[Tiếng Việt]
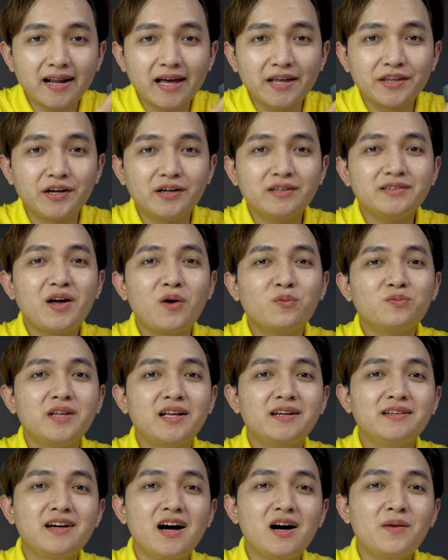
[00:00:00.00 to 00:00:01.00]
là những thông
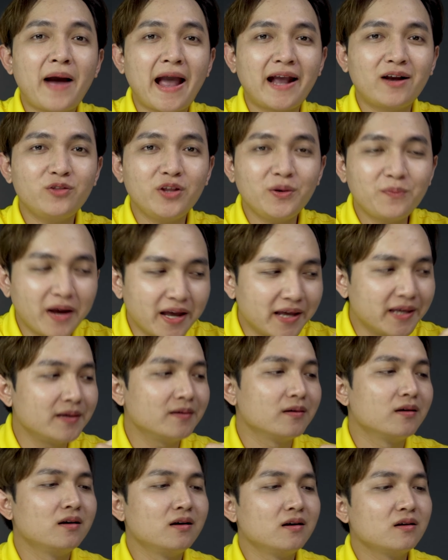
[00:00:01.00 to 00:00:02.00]
tin cơ bản của thiết bị.
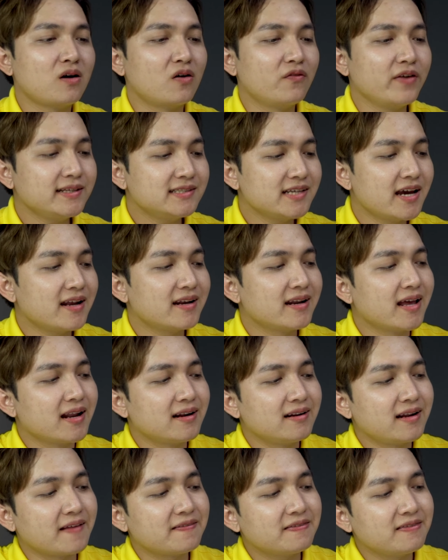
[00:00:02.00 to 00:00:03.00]
Còn phía trên
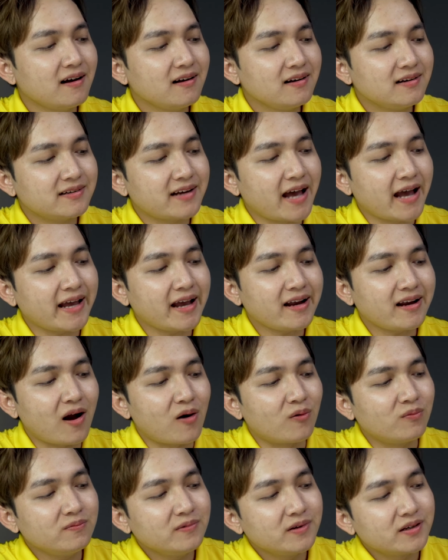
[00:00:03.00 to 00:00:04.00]
là tất cả các
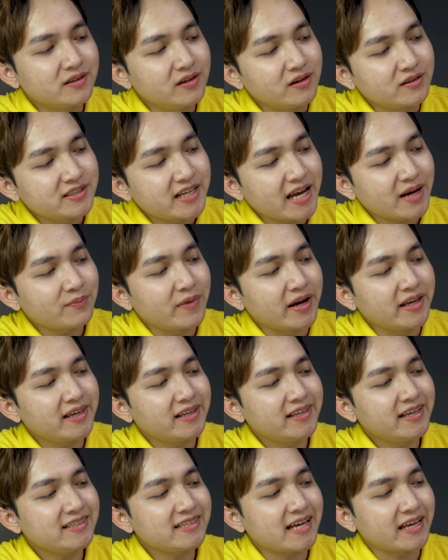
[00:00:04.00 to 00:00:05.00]
cổng được trang bị trên
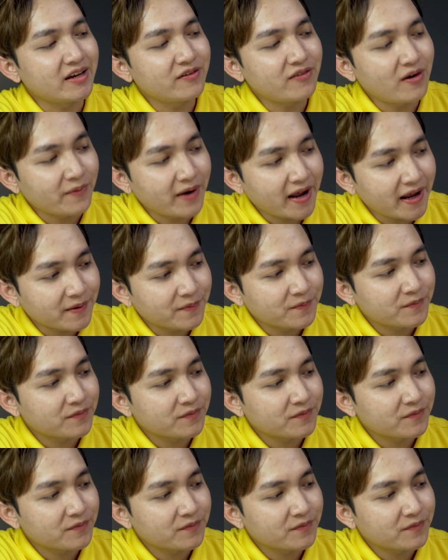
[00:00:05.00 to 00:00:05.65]
chiếc sạc dự phòng này.